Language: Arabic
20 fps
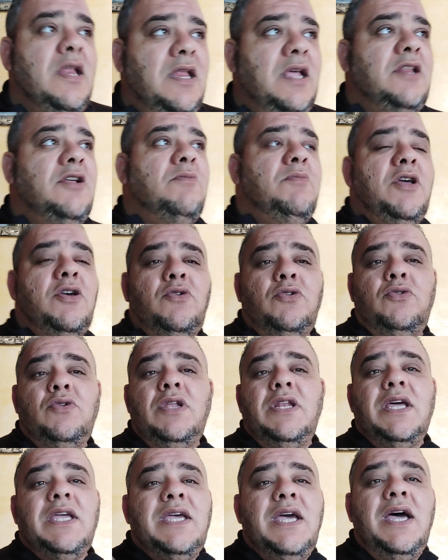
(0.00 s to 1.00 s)
لأنهم لا
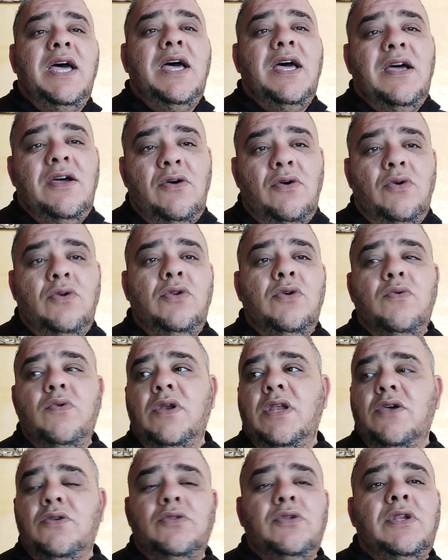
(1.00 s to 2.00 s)
يريدون لك علو
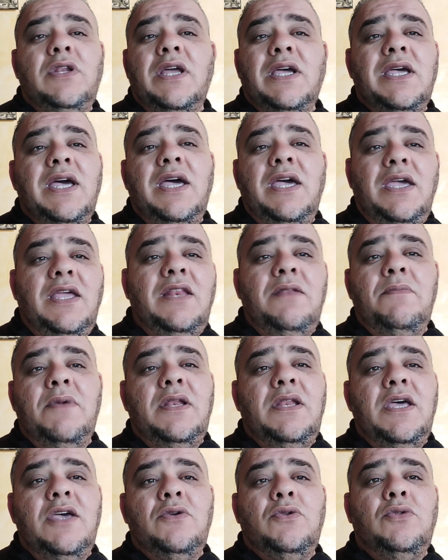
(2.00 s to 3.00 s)
ولا يريدون لك علما
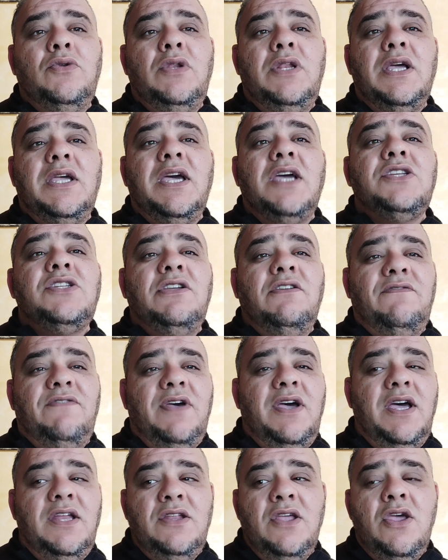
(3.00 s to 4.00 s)
لا يريدون لك
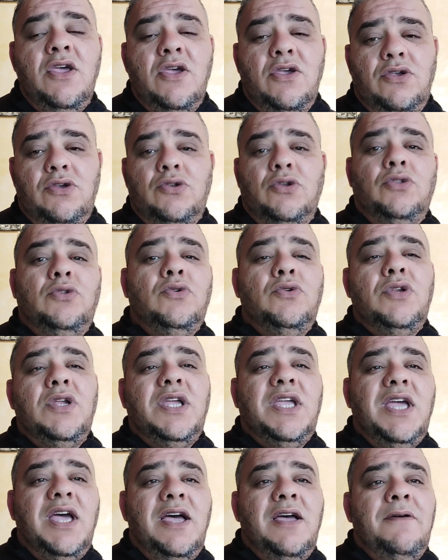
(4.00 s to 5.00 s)
شفاء
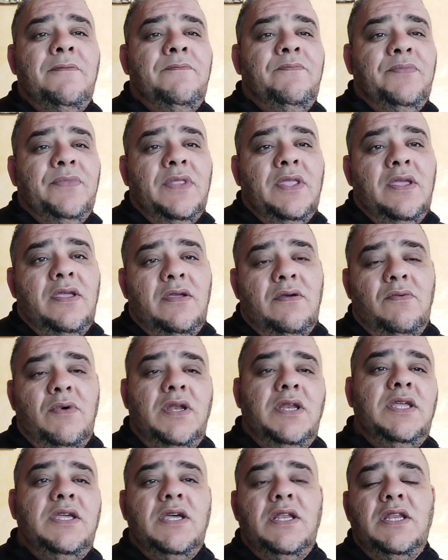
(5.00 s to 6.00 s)
يريدونك
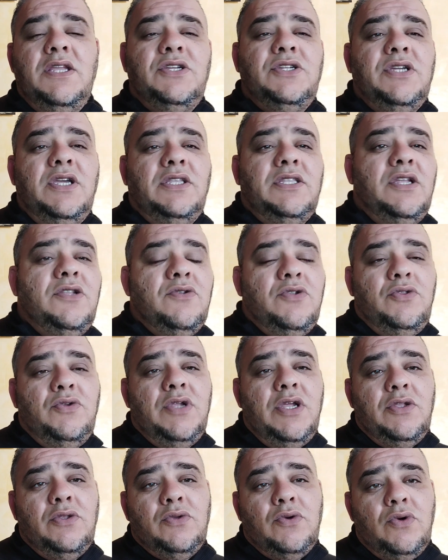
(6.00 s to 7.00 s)
وليا للشيطان
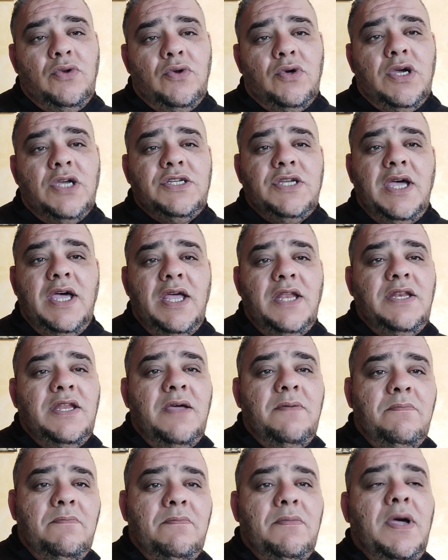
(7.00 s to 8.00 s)
يريدون أن يدخلوك
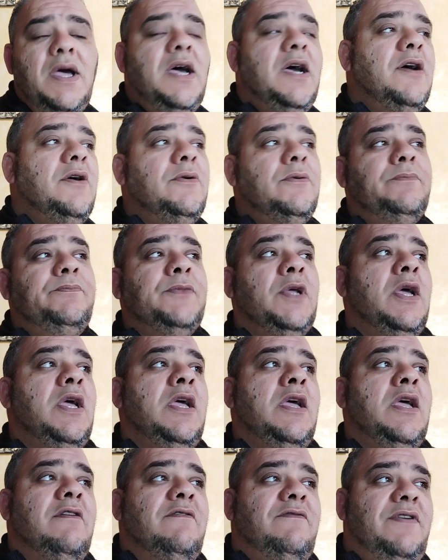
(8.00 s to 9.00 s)
جهنم معهم
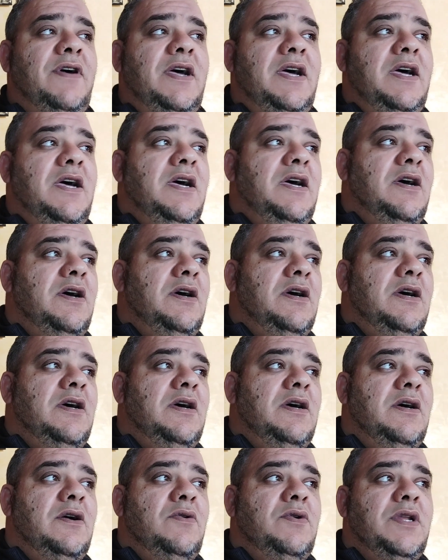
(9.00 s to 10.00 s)

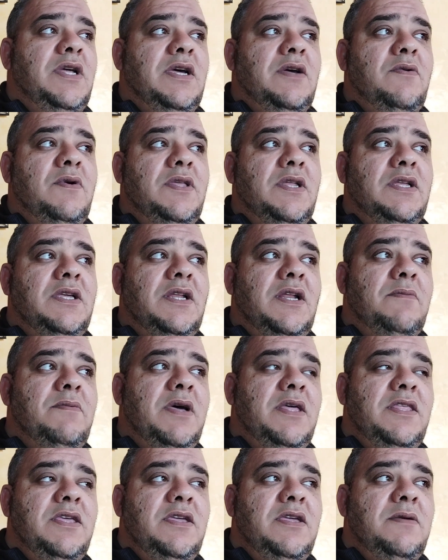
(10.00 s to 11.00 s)
فهنا اخواني الكرام
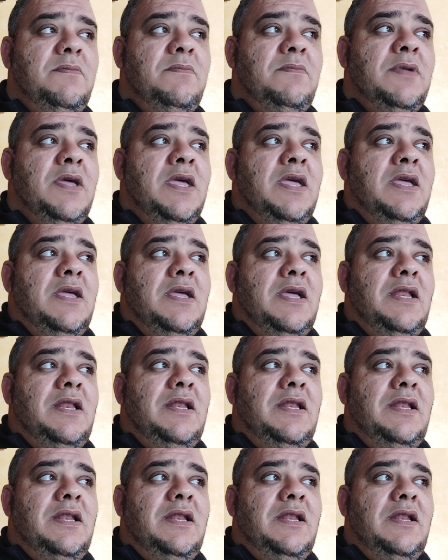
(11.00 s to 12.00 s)
هذه
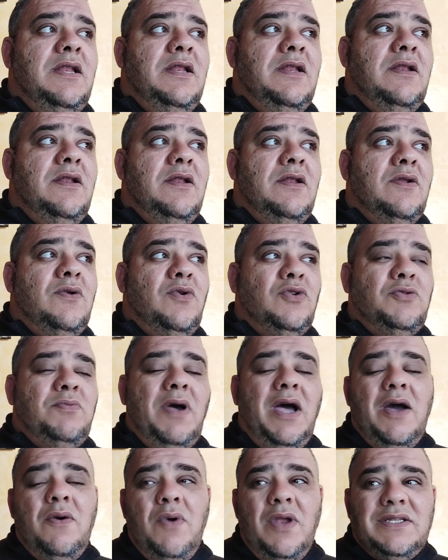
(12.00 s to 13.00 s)
الكتب
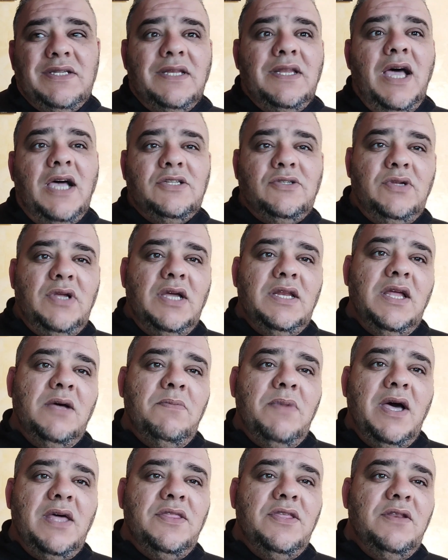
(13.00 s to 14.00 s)
حاولت ان احصل على
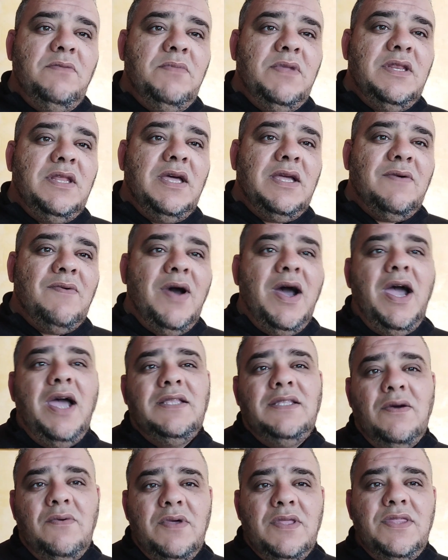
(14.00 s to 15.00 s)
بعض منها
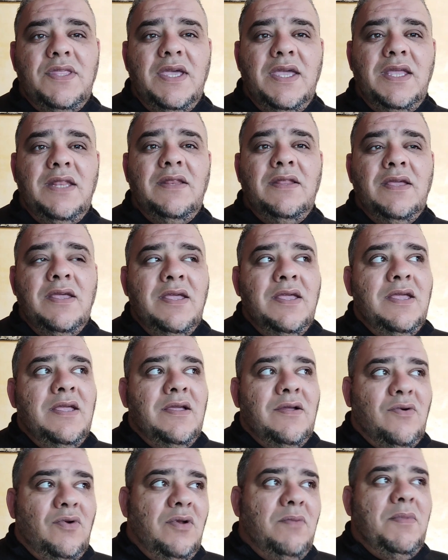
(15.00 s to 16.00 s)
واحد او اثنين
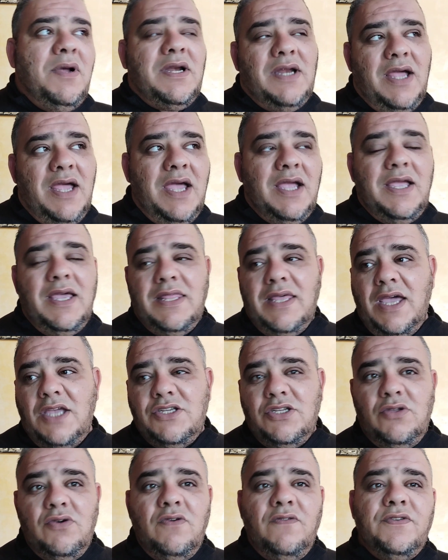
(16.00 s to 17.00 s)
كل مرة هكذا
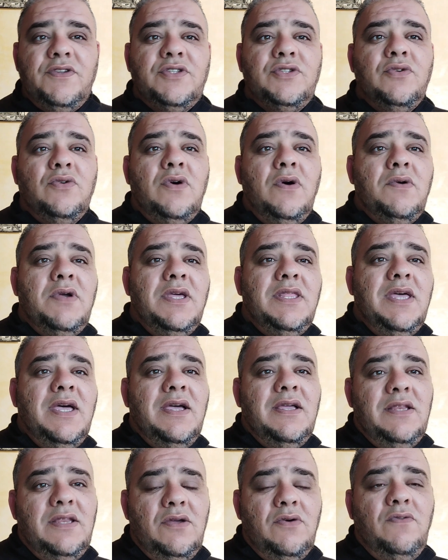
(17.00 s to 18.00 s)
أجده في السوق أو
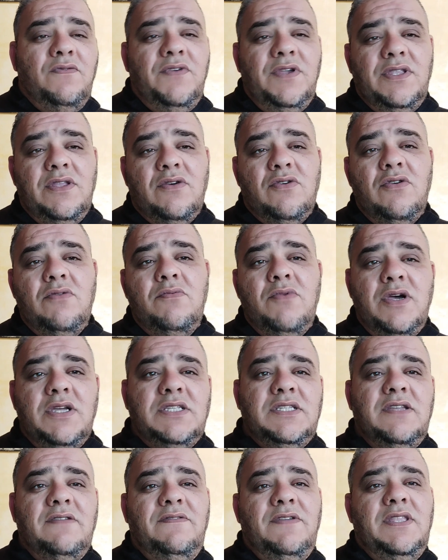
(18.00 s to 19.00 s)
كذا لأفيدكم
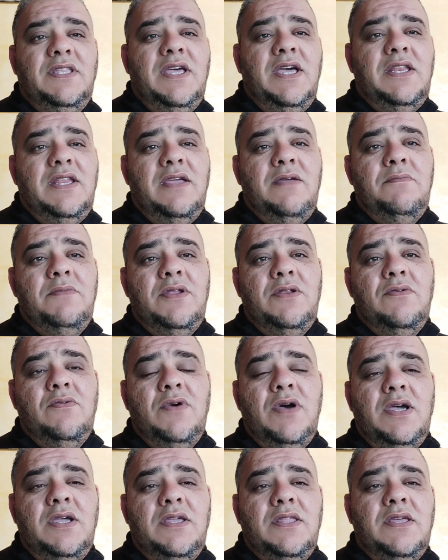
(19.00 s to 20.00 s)
وأستفيد أنا
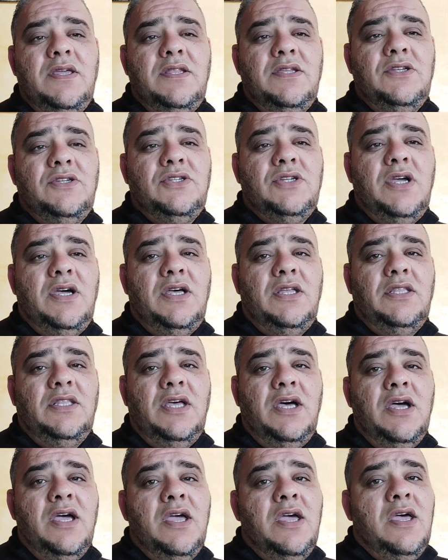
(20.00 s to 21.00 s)
منه أيضا إن شاء
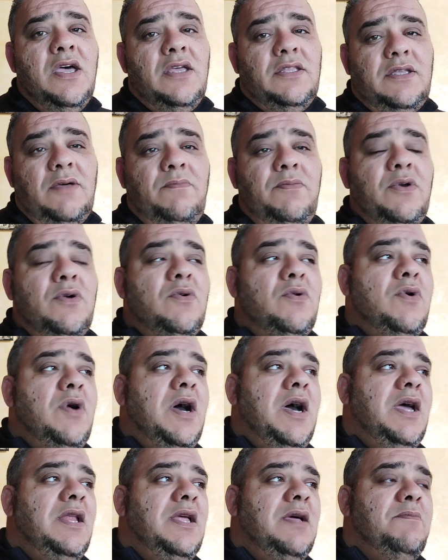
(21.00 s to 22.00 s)
الله
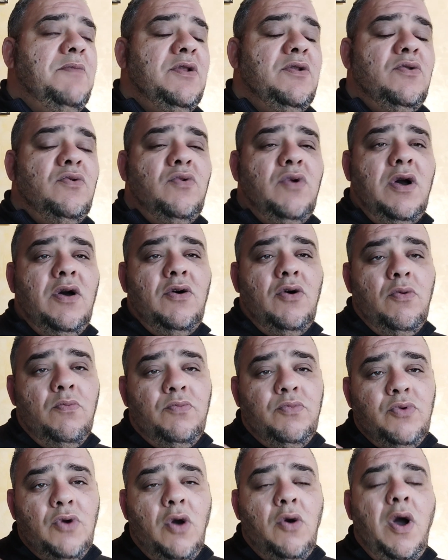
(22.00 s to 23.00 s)
طبقوها على من هو
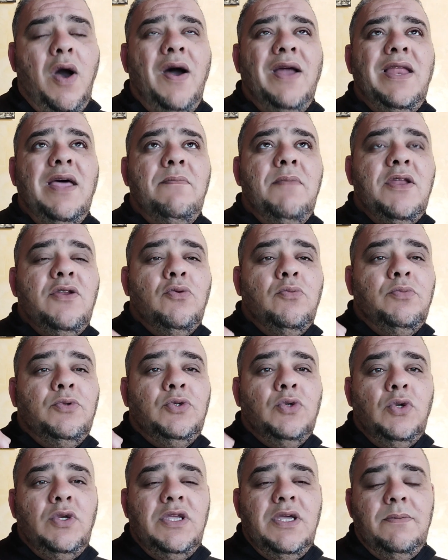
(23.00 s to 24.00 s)
أو على من
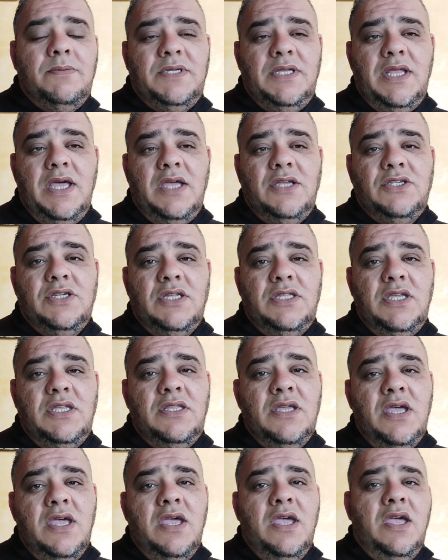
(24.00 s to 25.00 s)
ابتلي ابتلاء
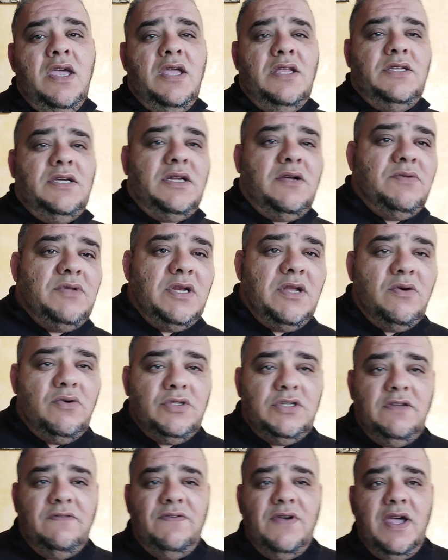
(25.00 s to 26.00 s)
شديد ترون
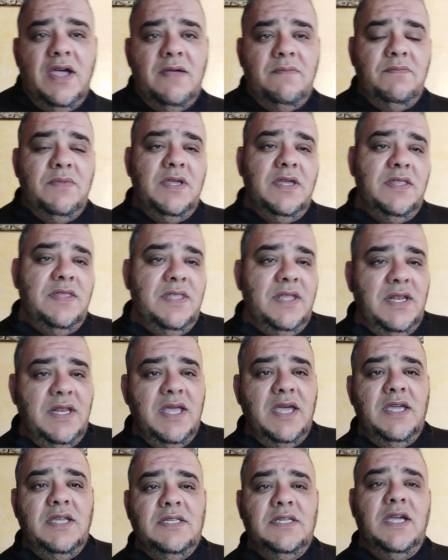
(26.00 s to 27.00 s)
له شفاء بإذن
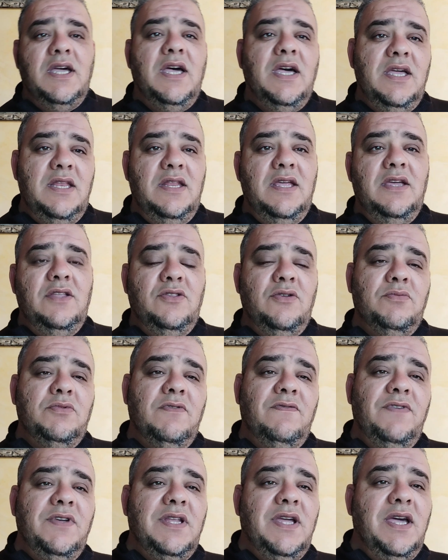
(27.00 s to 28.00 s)
الله تعالى
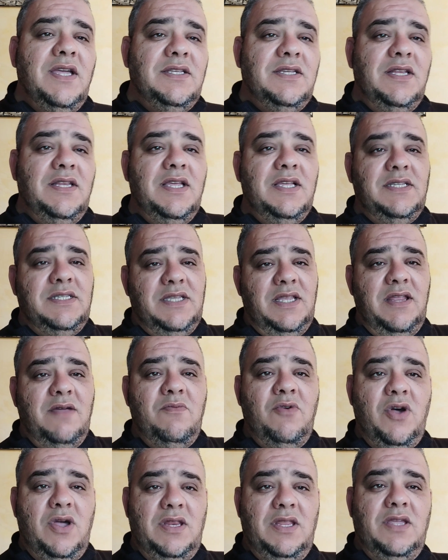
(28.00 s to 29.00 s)
دمتم في رعاية الله
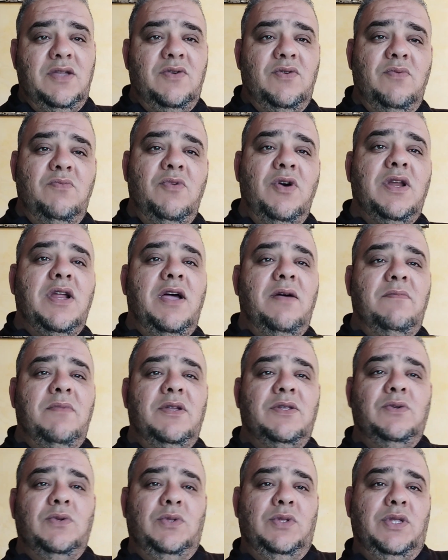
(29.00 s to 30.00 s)
السلام عليكم
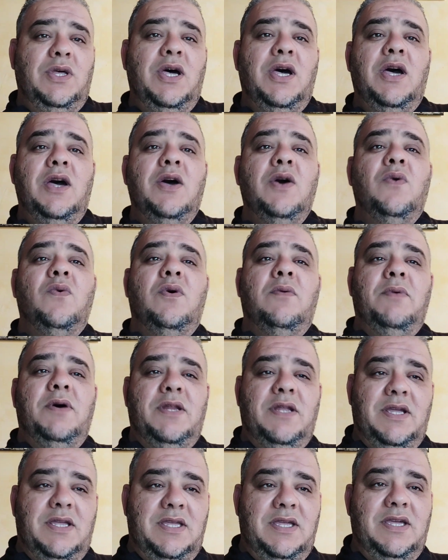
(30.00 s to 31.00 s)
ورحمة الله
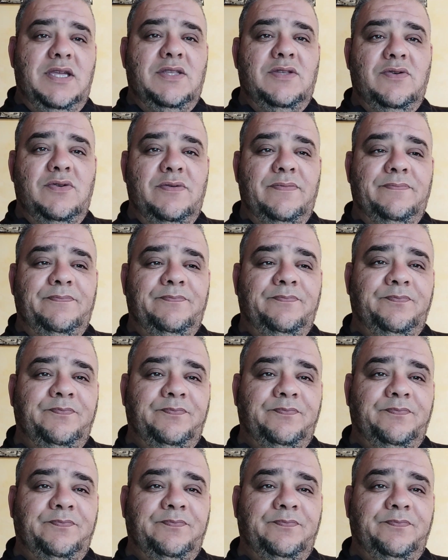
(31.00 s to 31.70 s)
وبركاته